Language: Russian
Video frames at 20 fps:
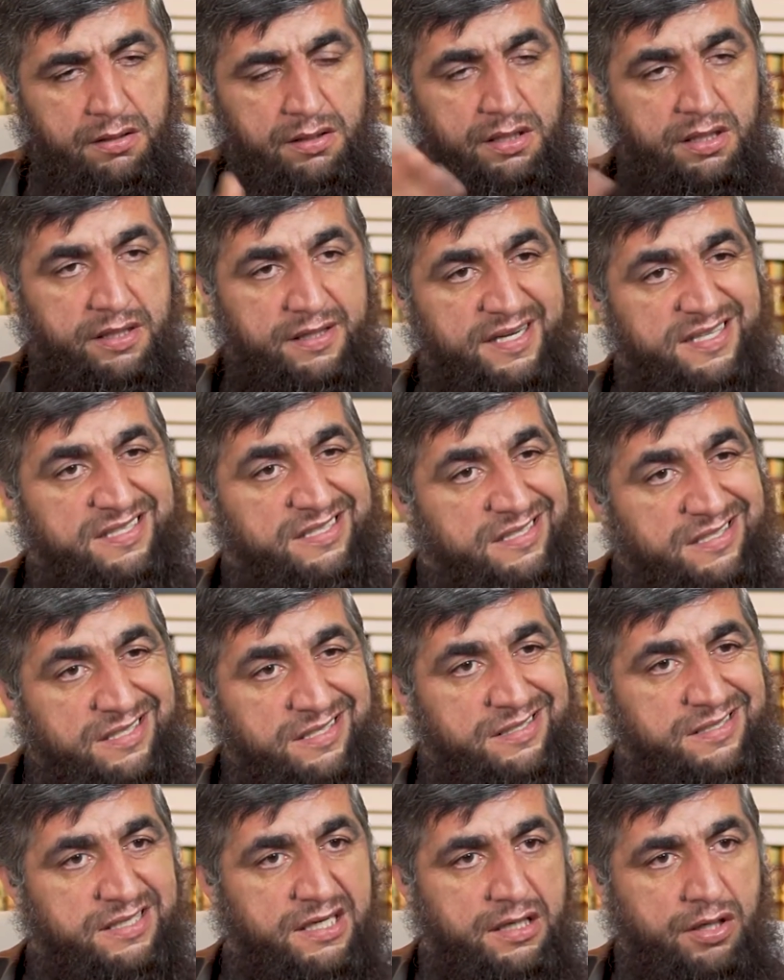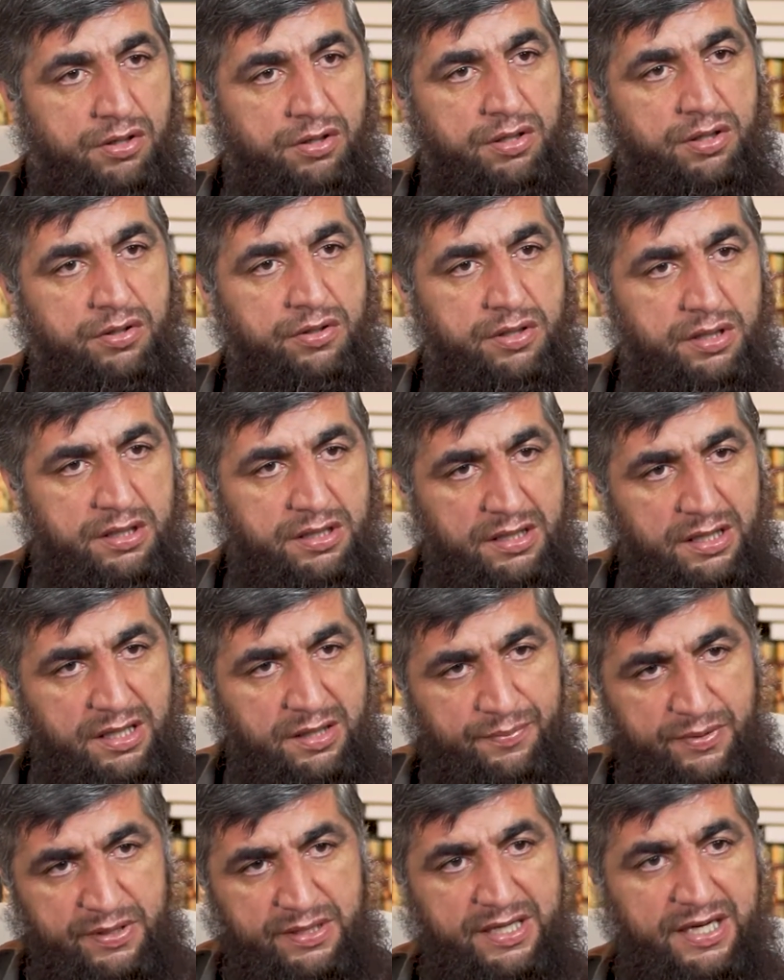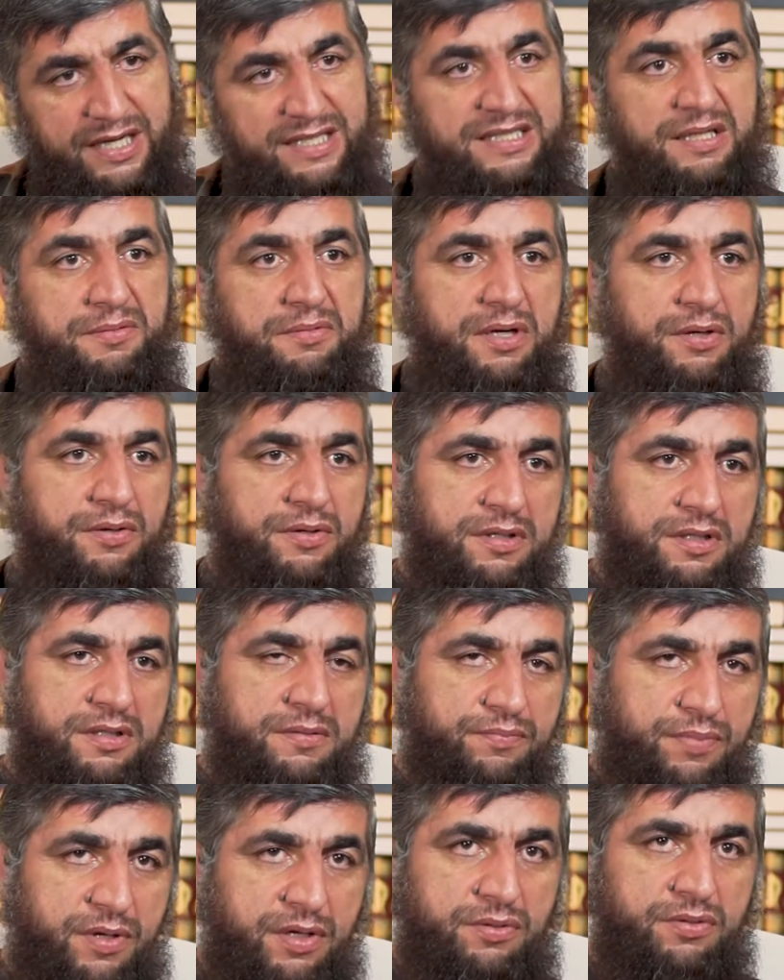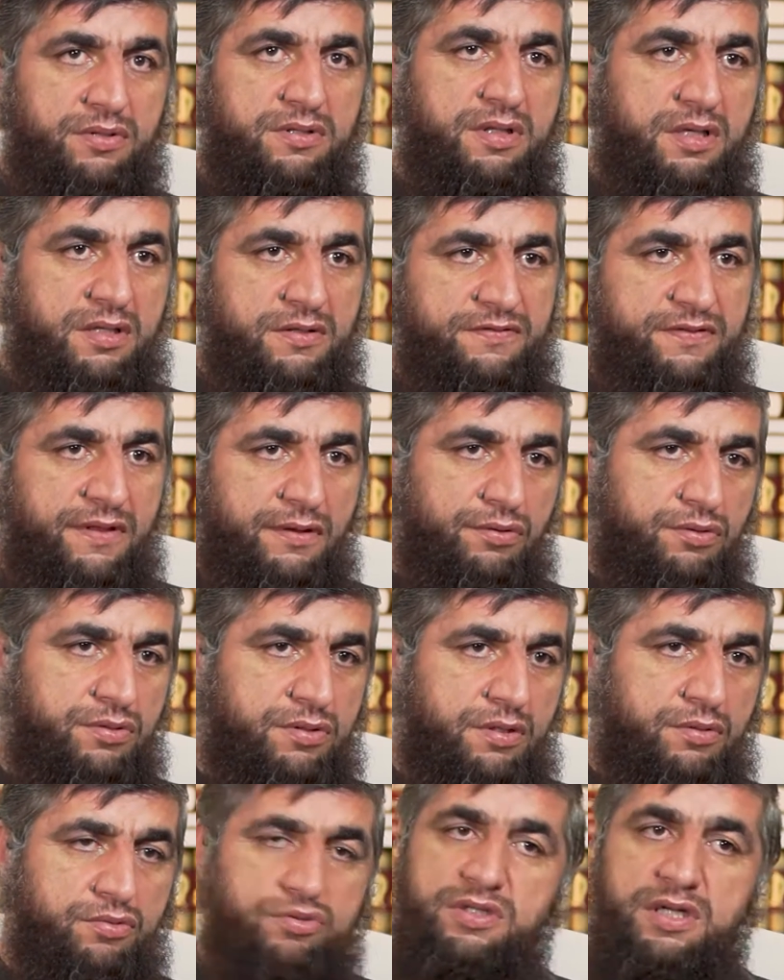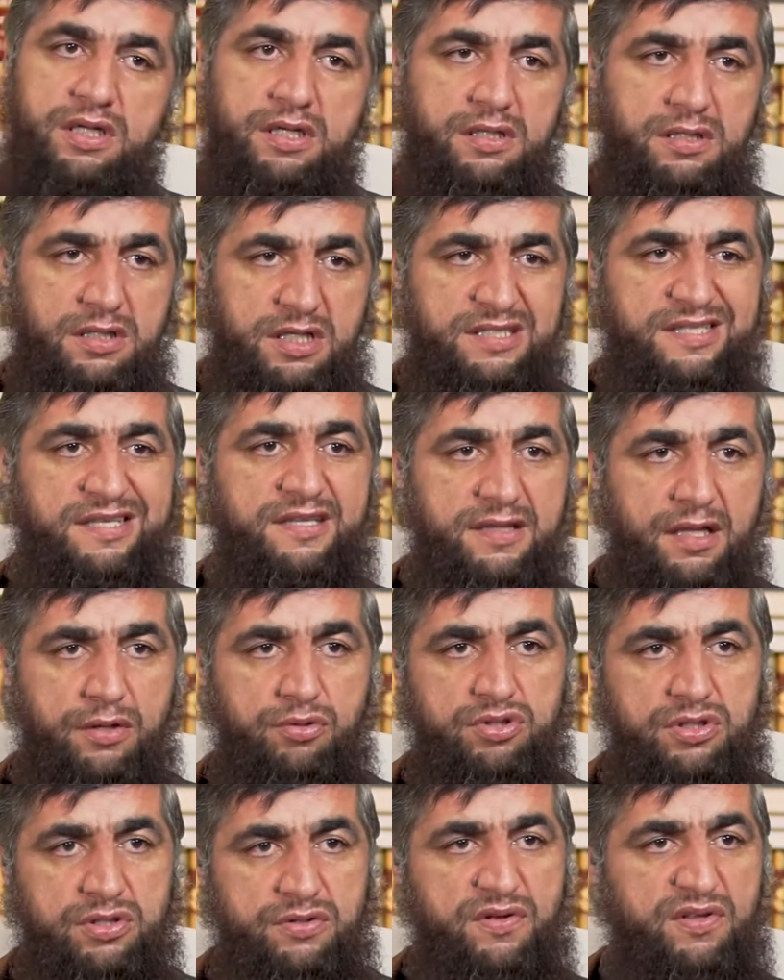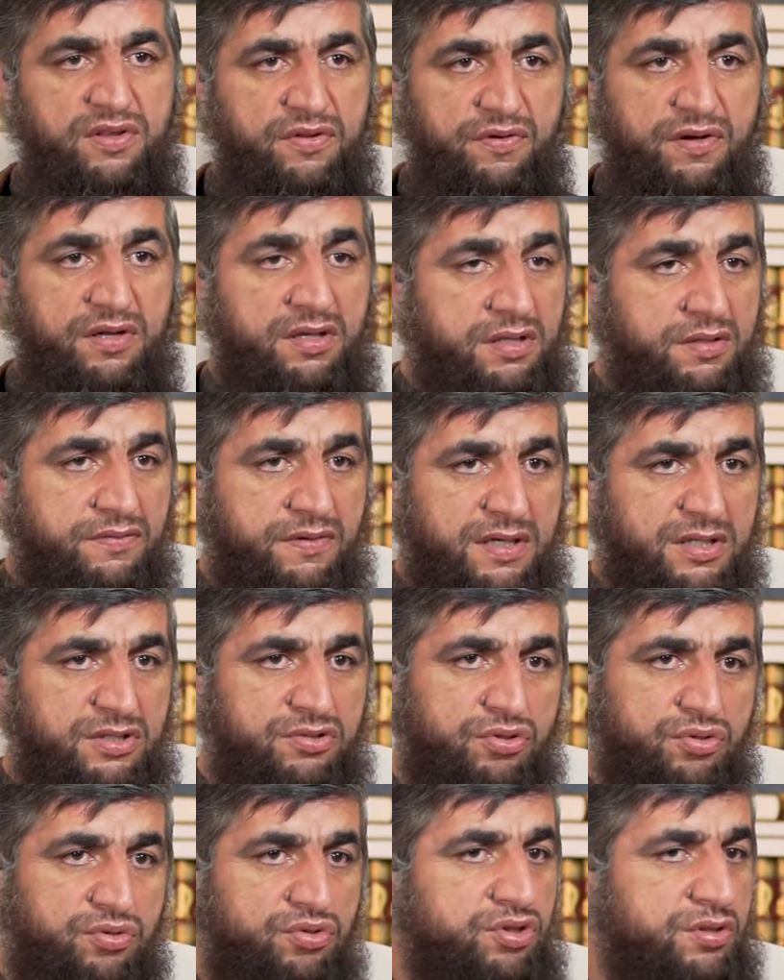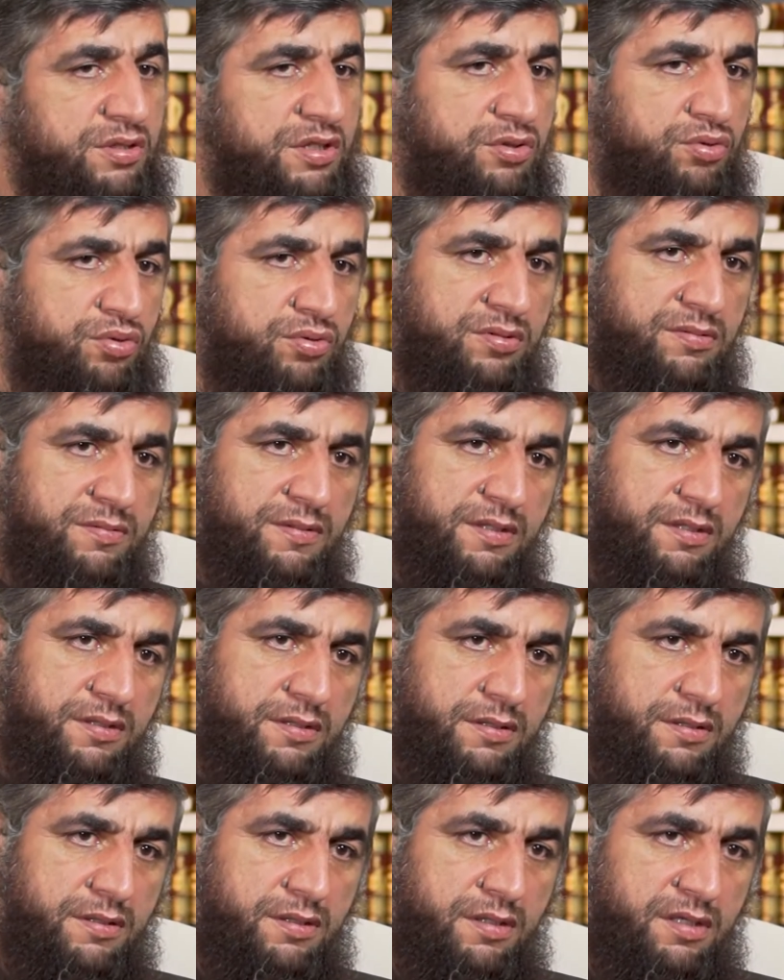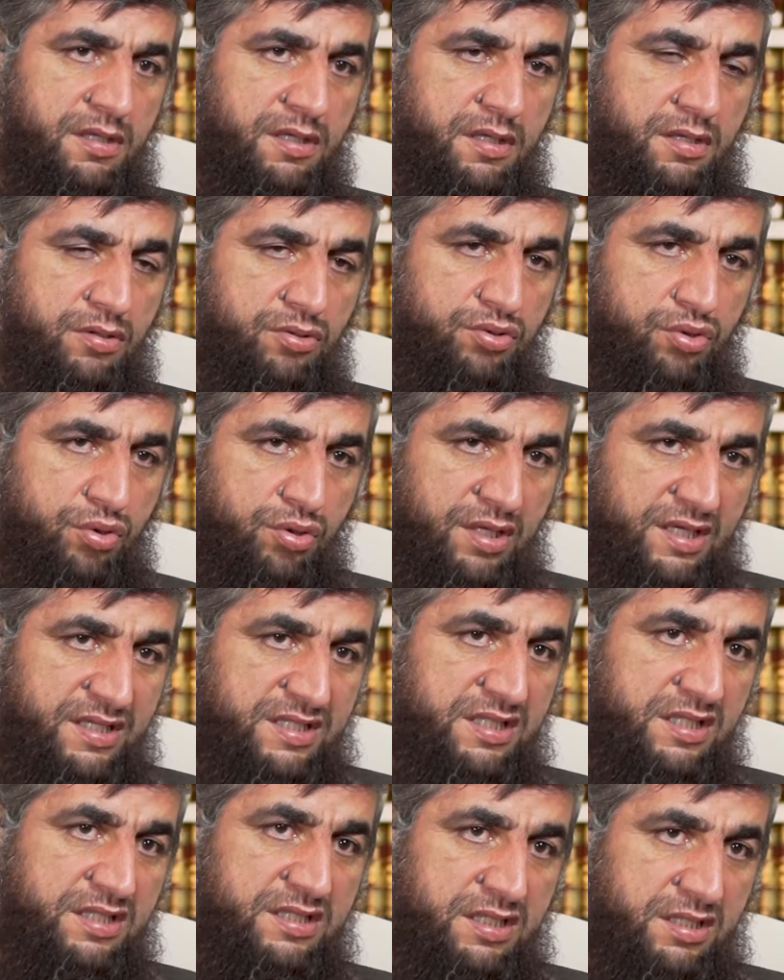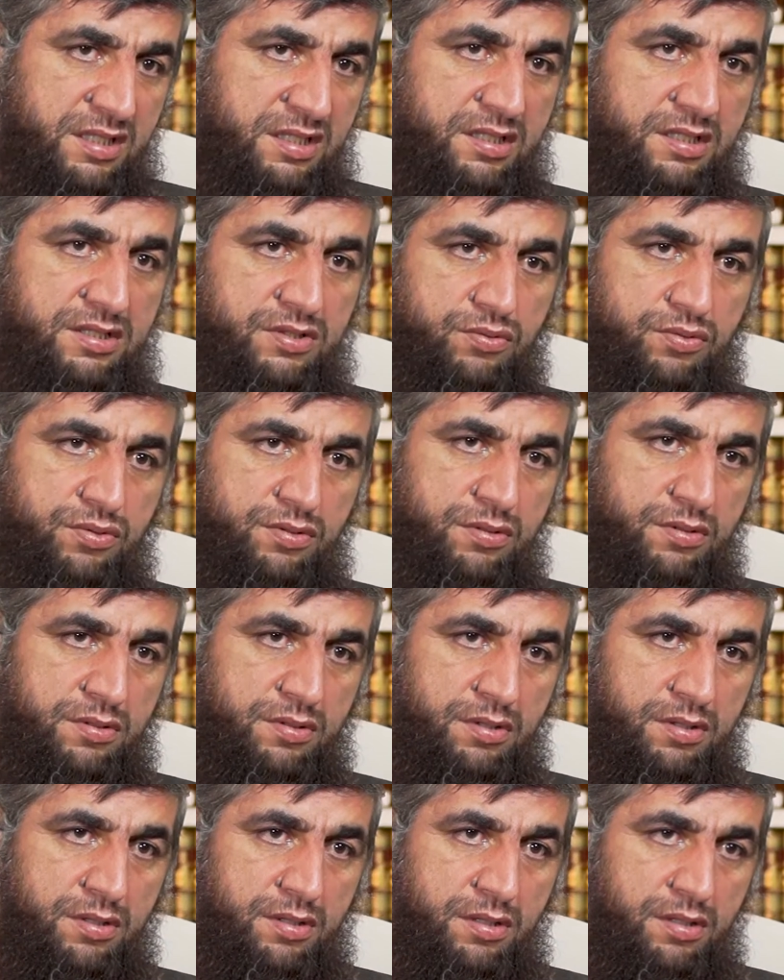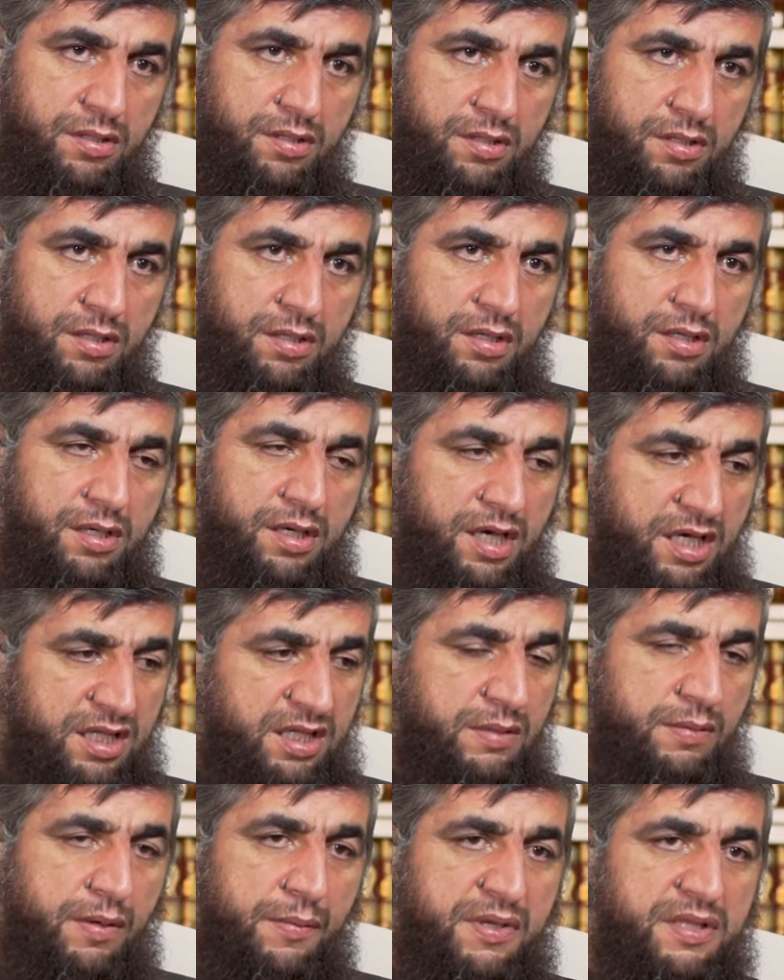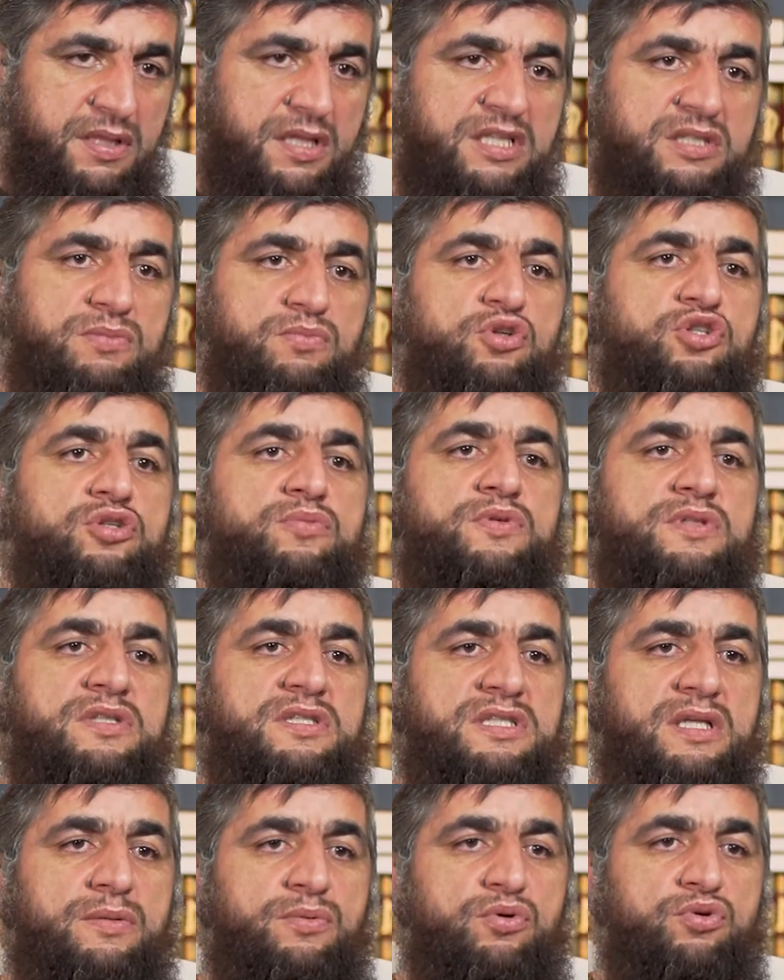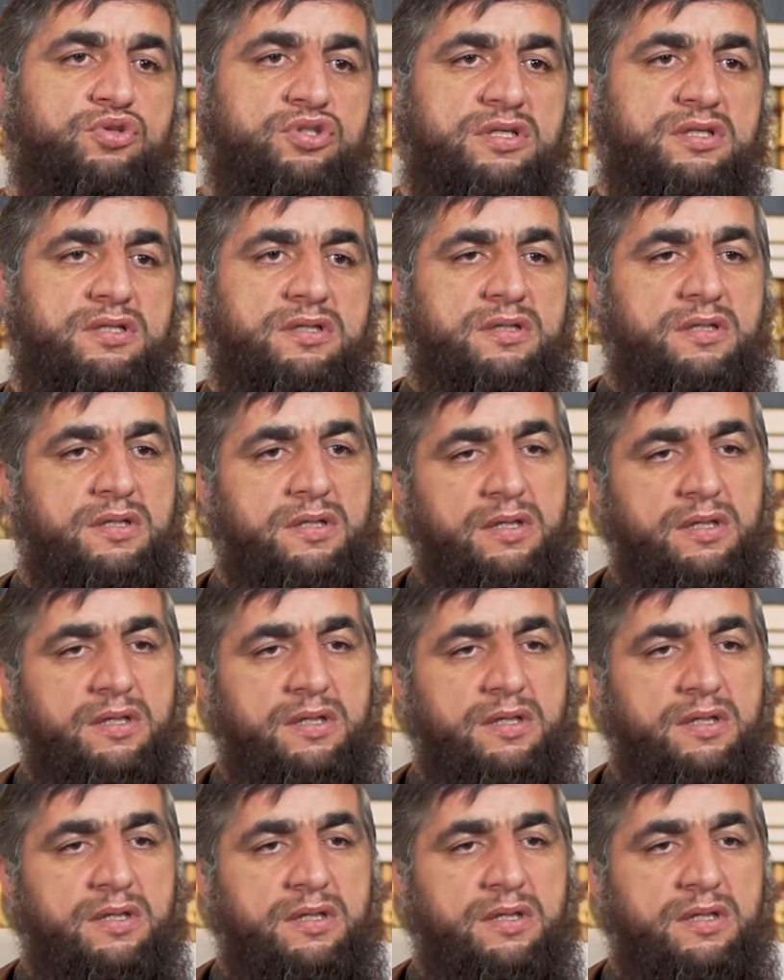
Играться нельзя, как он говорит, нелепее, как сам говорит. Первый дал, второй дал. Уже, если дал, уже ты два, два развода уже нет у тебя. Только остался один развод этот момент даже, может быть, с тобой уже